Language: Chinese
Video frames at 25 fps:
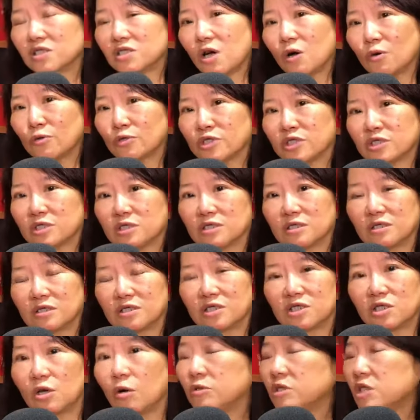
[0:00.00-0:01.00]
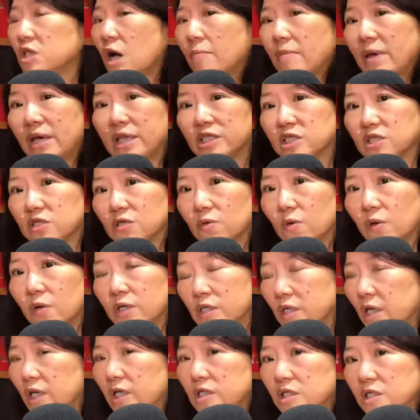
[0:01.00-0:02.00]
豆豉，从小没吃过，
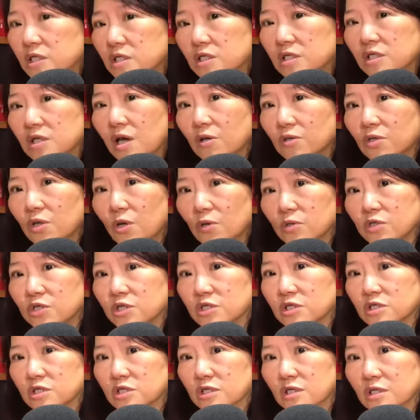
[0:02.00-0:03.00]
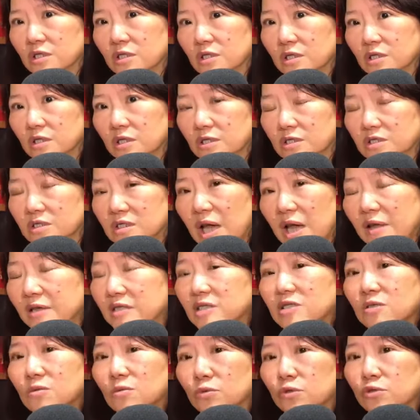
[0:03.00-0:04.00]
第一次吃到豆豉，嗯，才
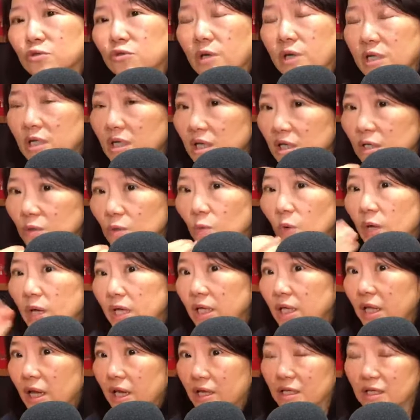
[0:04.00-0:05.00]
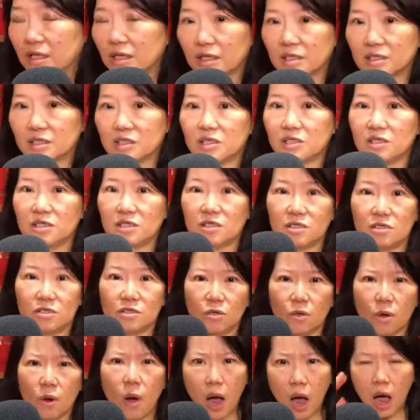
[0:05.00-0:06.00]
四五岁，那个味蕾的那个记忆
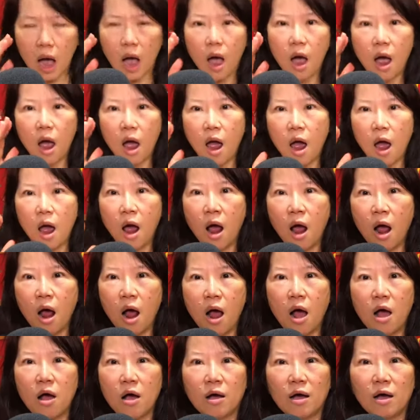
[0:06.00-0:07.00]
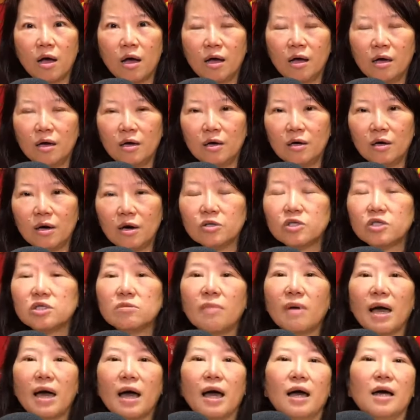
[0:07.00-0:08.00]
就……会，我会很害怕。哦，是
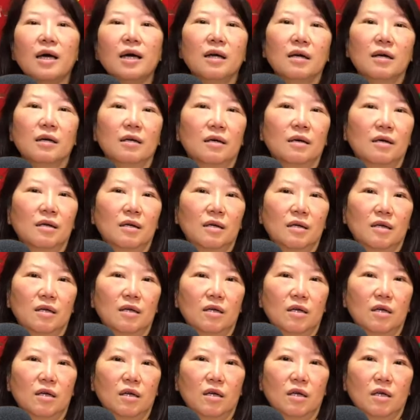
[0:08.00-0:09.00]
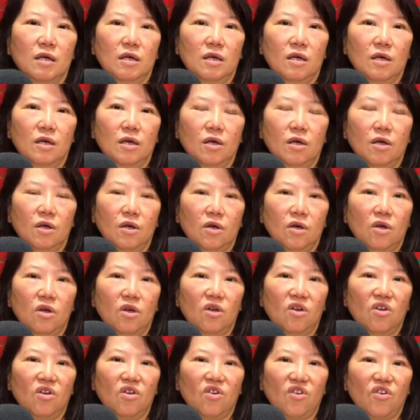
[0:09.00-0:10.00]
吗？因为豆豉很黑，而且豆豉很
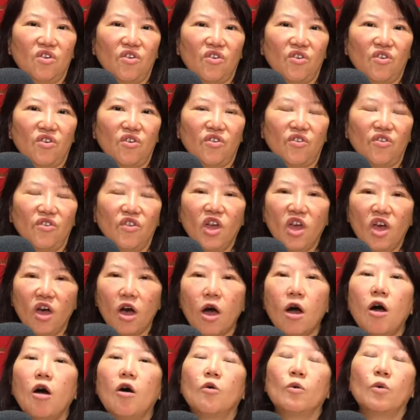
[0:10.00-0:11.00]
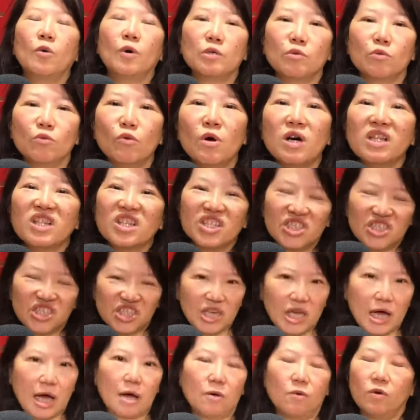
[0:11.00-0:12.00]
咸。哦，我忘了
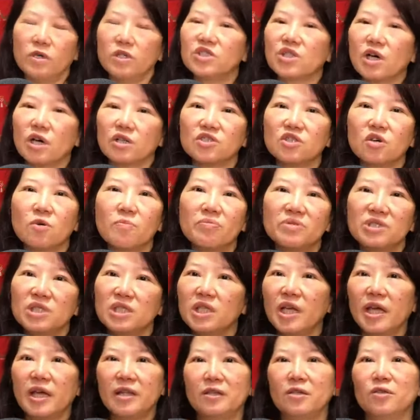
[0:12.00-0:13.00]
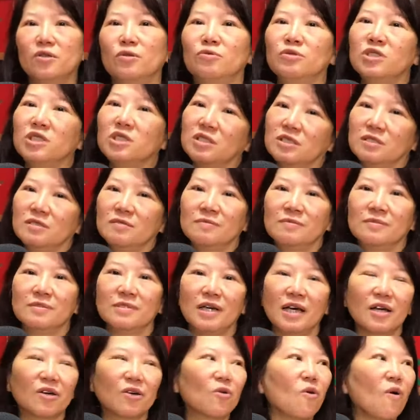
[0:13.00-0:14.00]
讲，我小时候不吃甜的东西，来，
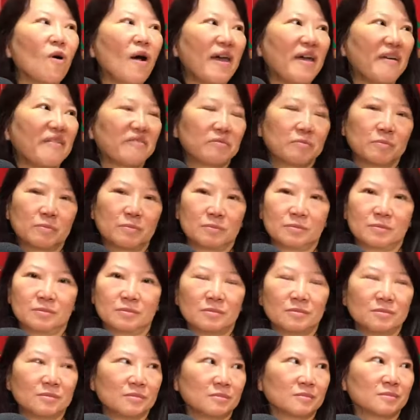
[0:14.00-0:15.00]
很怪。又要到六分